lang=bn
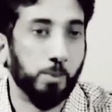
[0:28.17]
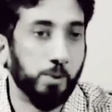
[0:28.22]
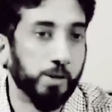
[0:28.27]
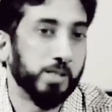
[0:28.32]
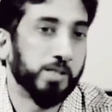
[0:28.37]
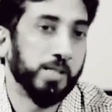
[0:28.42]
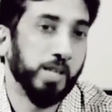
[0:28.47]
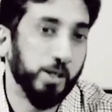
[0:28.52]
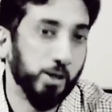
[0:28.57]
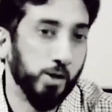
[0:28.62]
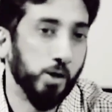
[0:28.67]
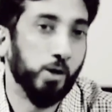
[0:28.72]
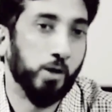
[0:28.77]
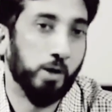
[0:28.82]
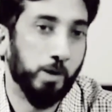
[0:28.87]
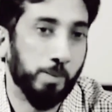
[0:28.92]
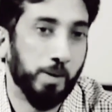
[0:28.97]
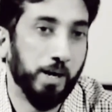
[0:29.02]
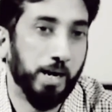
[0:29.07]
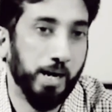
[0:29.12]
আমার কি সামান্য
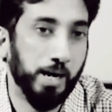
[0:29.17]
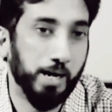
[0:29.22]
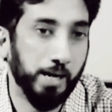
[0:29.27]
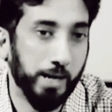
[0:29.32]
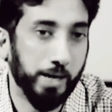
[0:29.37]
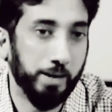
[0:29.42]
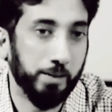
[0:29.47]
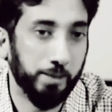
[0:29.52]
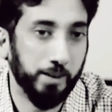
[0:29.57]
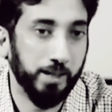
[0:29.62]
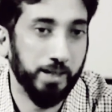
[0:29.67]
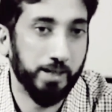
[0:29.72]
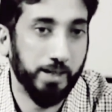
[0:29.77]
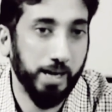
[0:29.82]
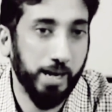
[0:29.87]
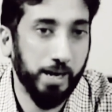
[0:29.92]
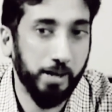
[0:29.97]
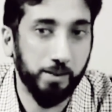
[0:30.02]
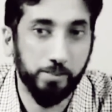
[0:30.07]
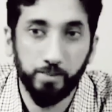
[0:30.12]
একটা গাড়ি পরিষ্কার করার
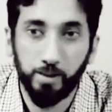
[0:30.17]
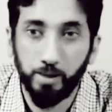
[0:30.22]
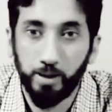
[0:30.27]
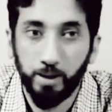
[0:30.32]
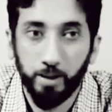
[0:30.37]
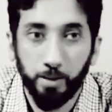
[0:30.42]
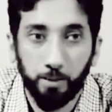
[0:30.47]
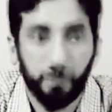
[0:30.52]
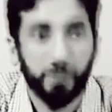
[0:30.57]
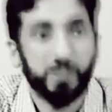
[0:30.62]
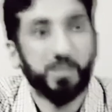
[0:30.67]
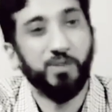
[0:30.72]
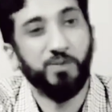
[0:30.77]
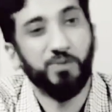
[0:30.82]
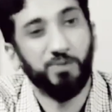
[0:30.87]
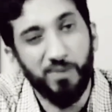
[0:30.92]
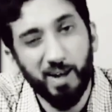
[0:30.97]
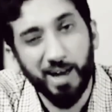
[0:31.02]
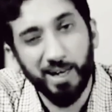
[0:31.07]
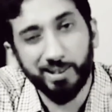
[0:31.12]
মতো যোগ্যতা নেই
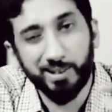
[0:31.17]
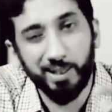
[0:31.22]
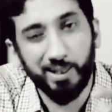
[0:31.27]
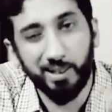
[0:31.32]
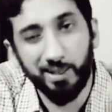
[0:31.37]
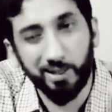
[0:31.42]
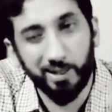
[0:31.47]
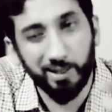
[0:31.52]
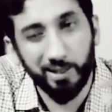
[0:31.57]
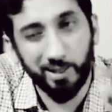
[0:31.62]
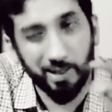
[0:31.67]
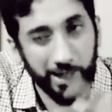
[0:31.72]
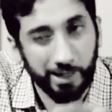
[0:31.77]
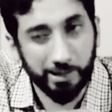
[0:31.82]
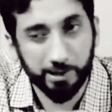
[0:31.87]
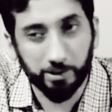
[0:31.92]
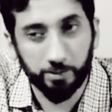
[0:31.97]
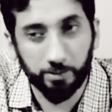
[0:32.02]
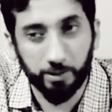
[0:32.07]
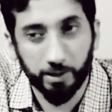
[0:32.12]
তিনি বললে আমি হয়তো
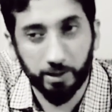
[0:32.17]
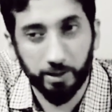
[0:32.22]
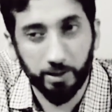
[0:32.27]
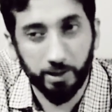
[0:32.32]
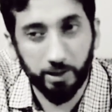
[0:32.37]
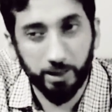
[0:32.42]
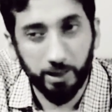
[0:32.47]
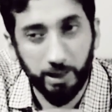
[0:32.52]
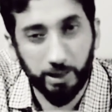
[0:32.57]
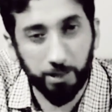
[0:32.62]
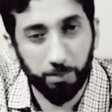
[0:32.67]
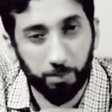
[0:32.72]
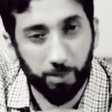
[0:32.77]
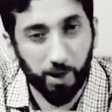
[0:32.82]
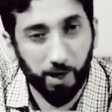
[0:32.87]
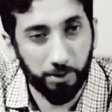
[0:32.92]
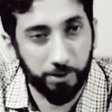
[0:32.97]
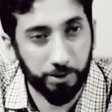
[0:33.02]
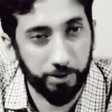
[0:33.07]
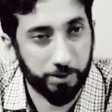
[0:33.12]
বলতাম আমি বরং ভিডিও
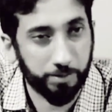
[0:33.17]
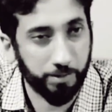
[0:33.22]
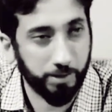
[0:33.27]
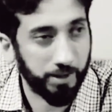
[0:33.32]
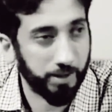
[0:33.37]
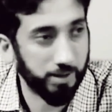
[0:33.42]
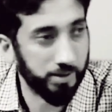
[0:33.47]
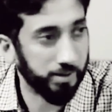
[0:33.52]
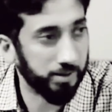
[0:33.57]
গেমই খেলবো